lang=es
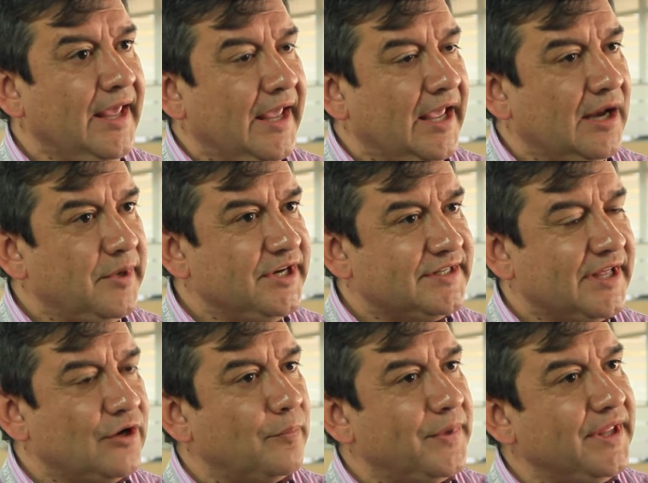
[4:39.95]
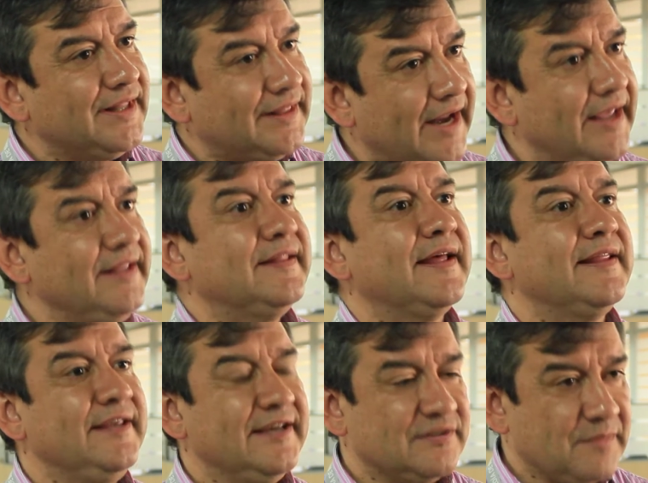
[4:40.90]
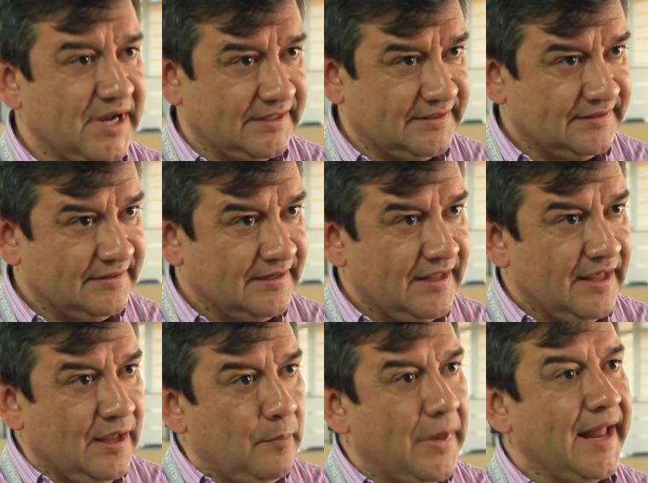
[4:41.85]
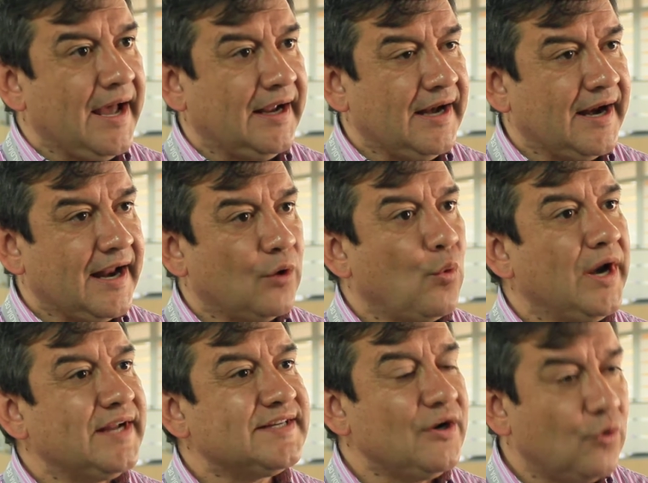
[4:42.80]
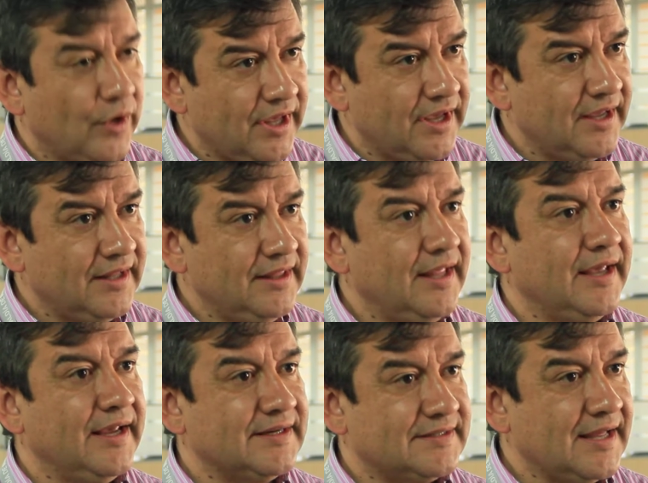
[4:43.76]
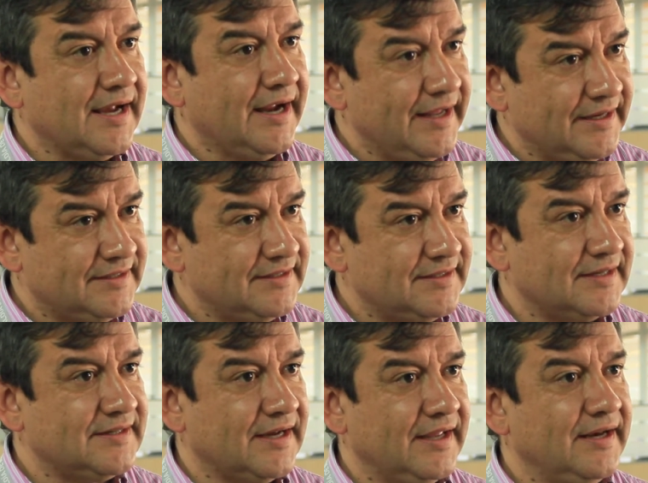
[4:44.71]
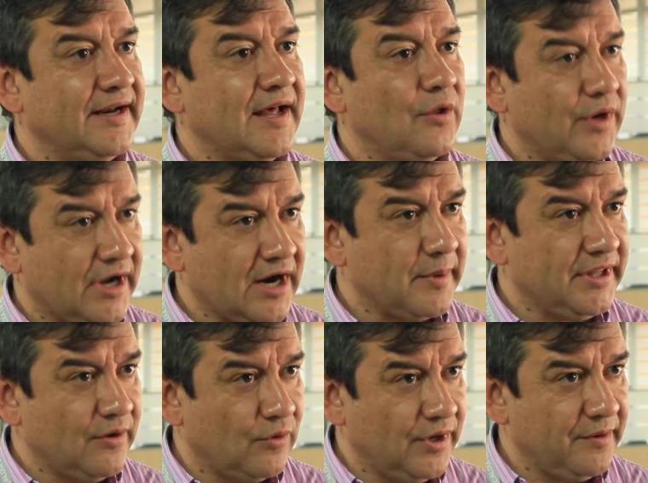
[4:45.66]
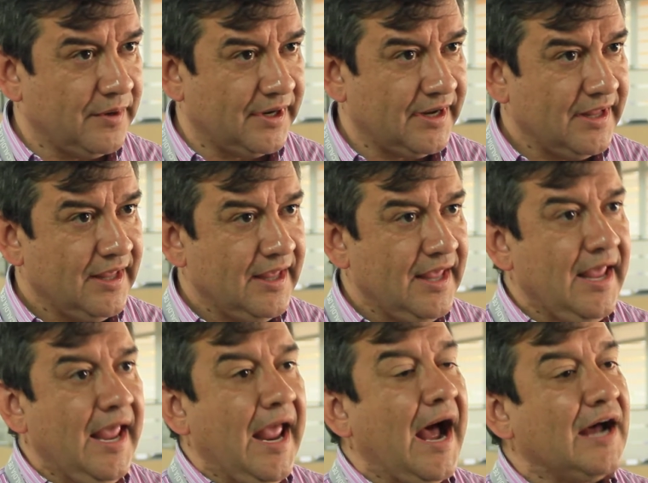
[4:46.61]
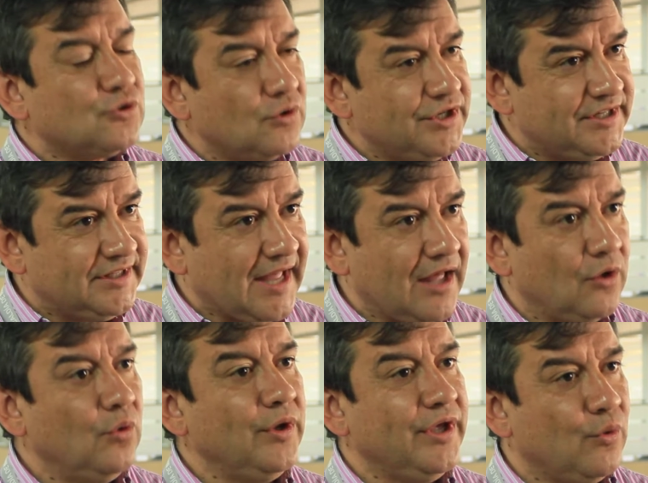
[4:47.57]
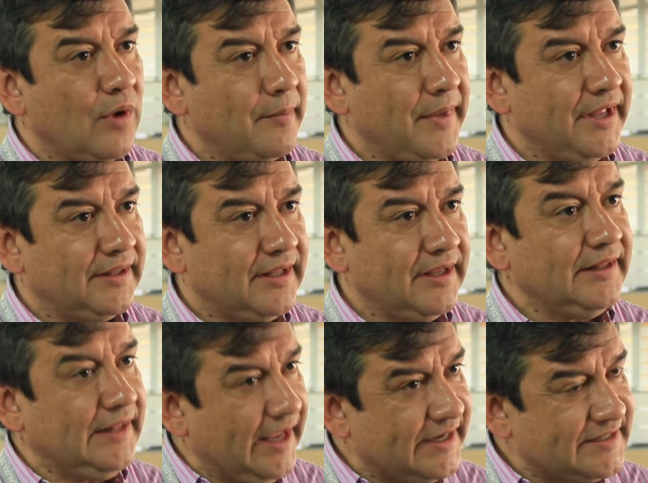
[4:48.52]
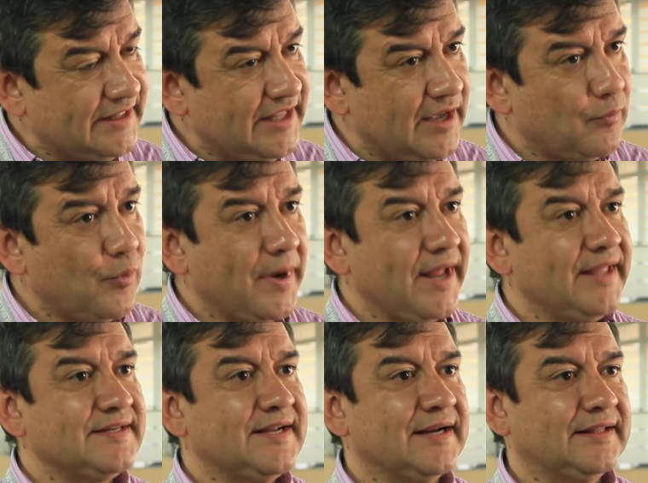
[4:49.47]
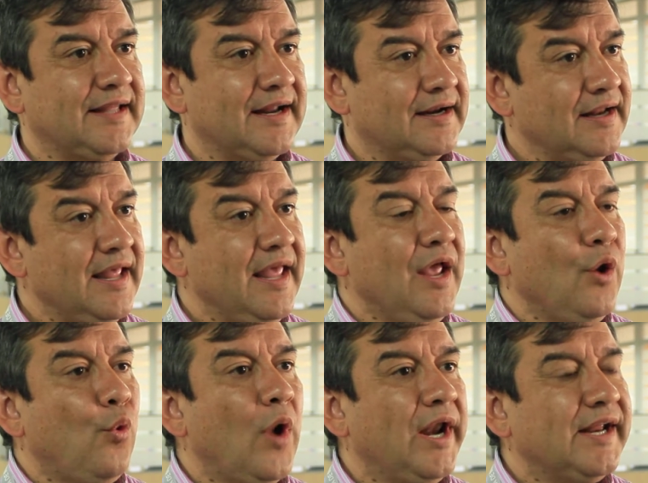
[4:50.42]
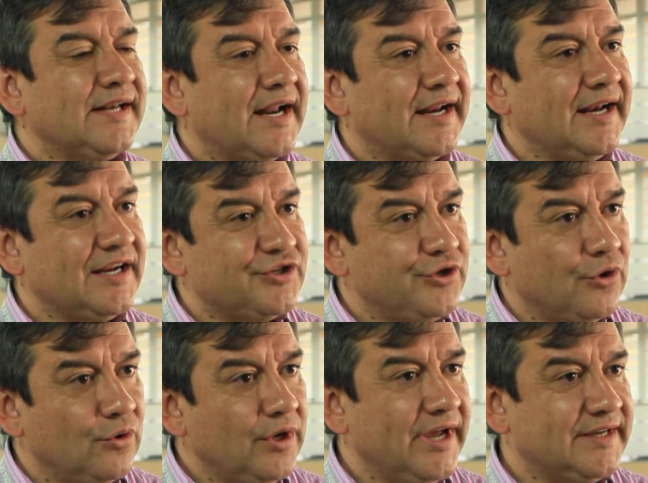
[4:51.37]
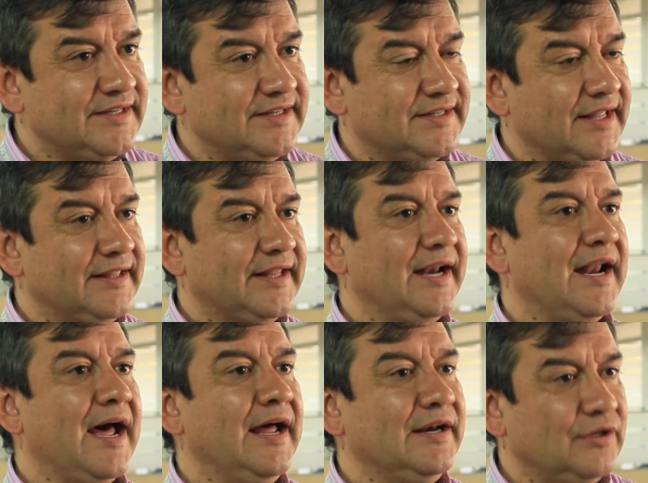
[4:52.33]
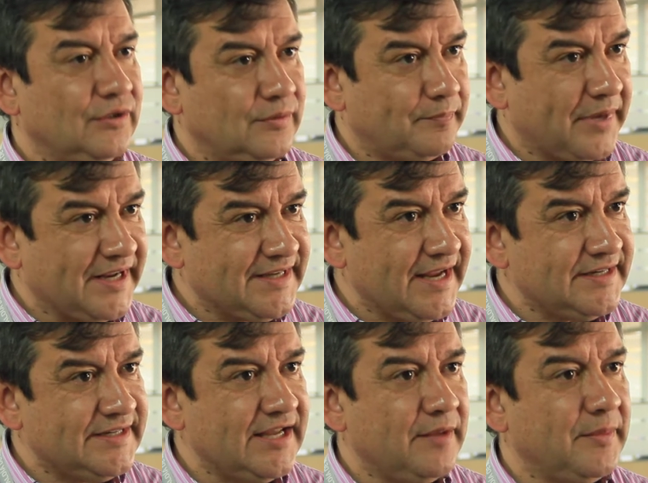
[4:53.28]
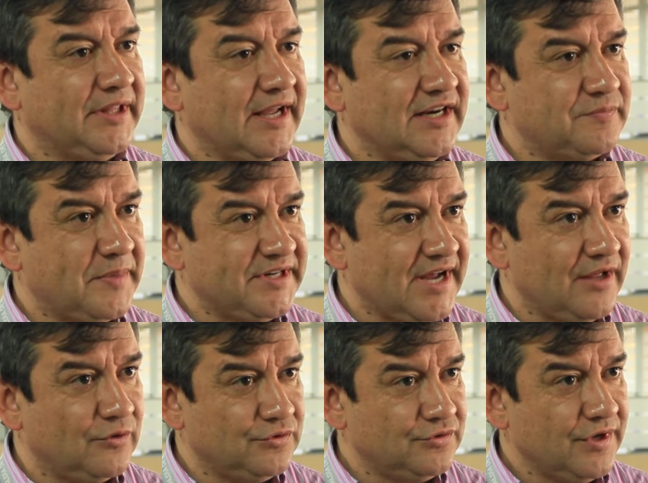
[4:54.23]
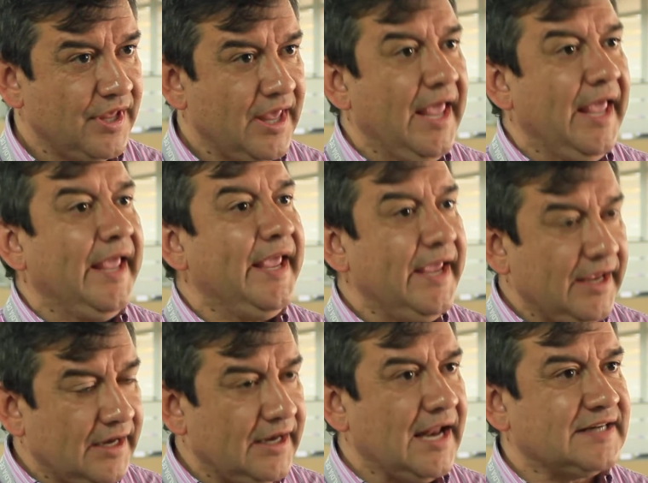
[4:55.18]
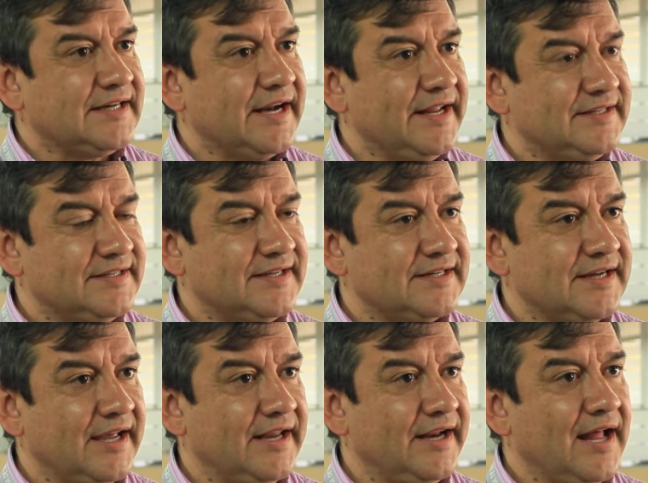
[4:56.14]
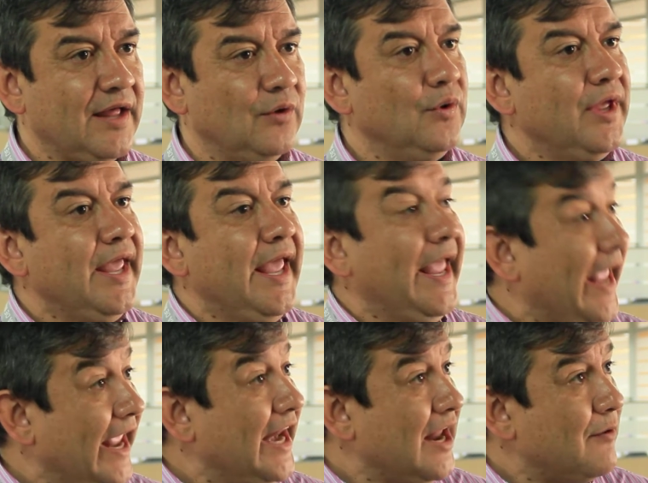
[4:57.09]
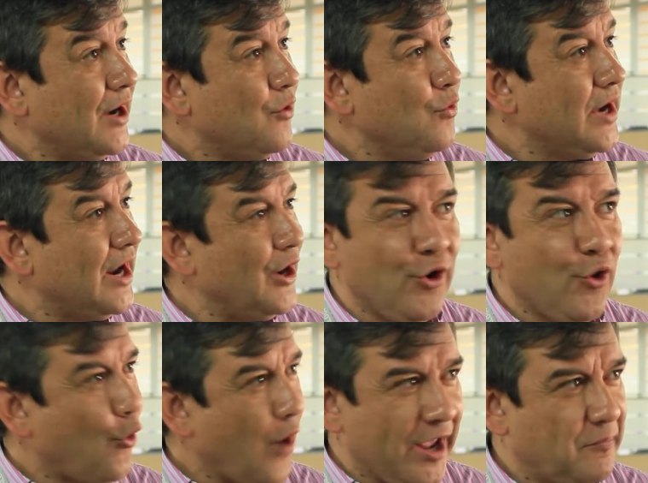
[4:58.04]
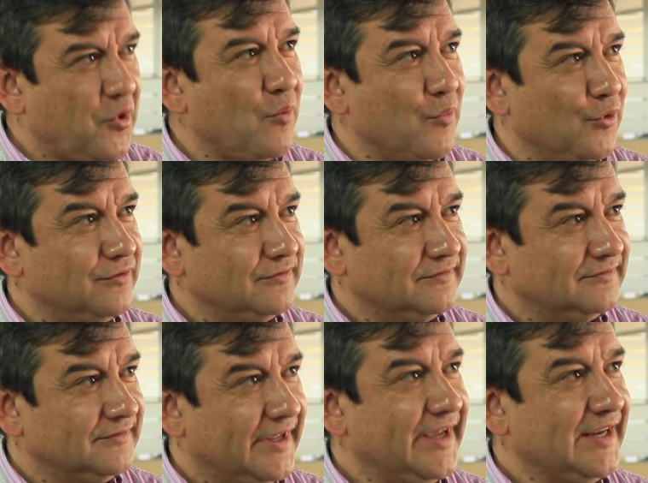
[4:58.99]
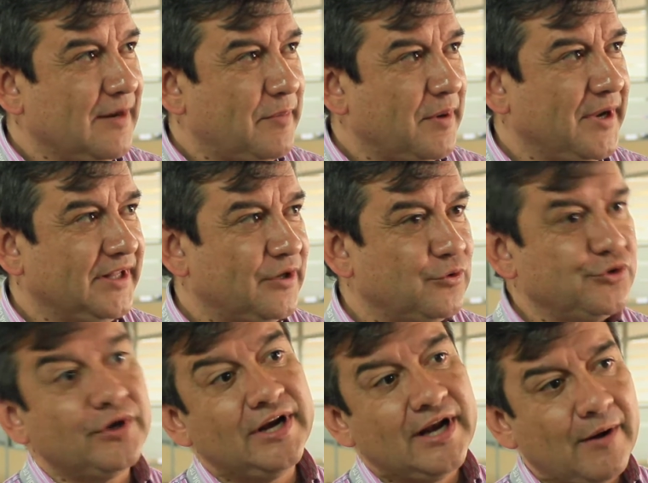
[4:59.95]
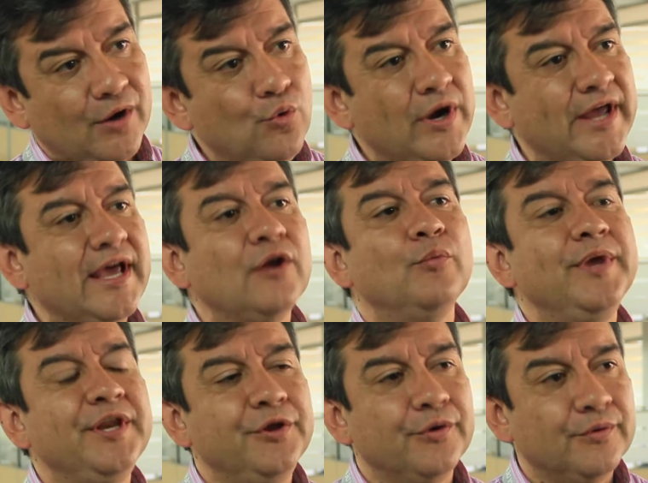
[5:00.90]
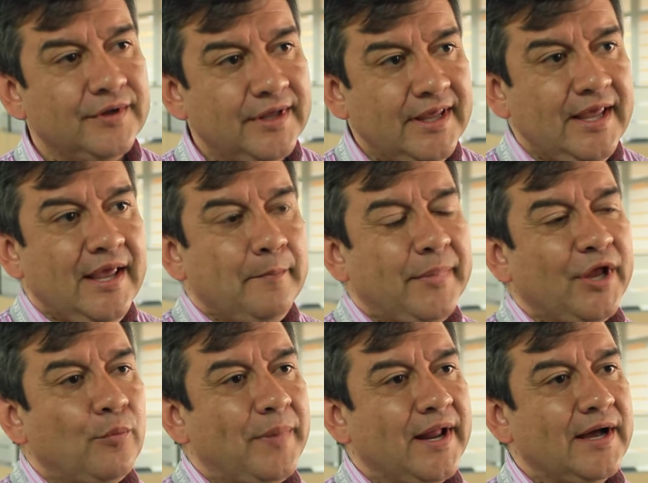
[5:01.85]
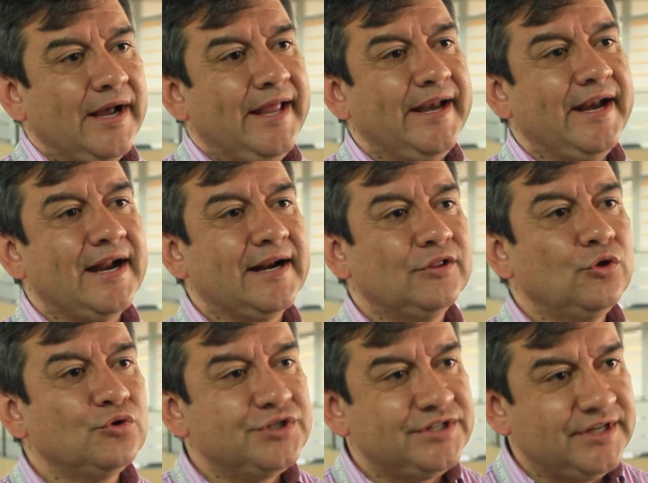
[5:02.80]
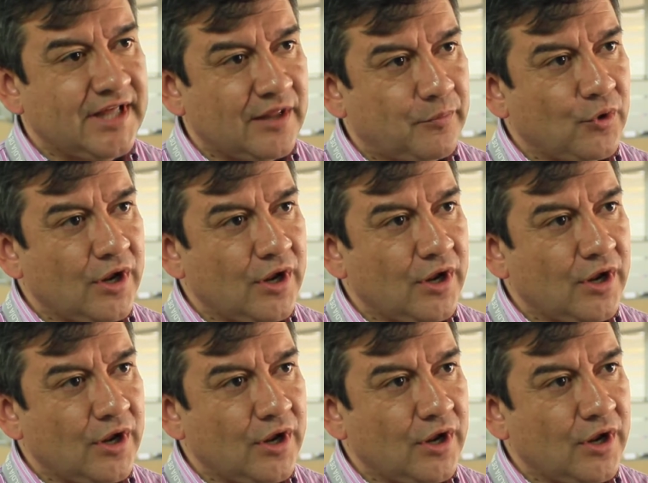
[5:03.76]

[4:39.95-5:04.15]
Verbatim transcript: El Ministerio pide 30 días más, para aclarar cuál es el origen de esta crisis que se ha generado en Carmen de Bolívar. Ha solicitado igualmente ese tiempo para descartar cuál es la relación que existe entre la presencia de metales pesados y las crisis que se han generado. En la vacuna no hay plomo, que es la primera atribución, en la vacuna hay aluminio, pero para generar toxicidad por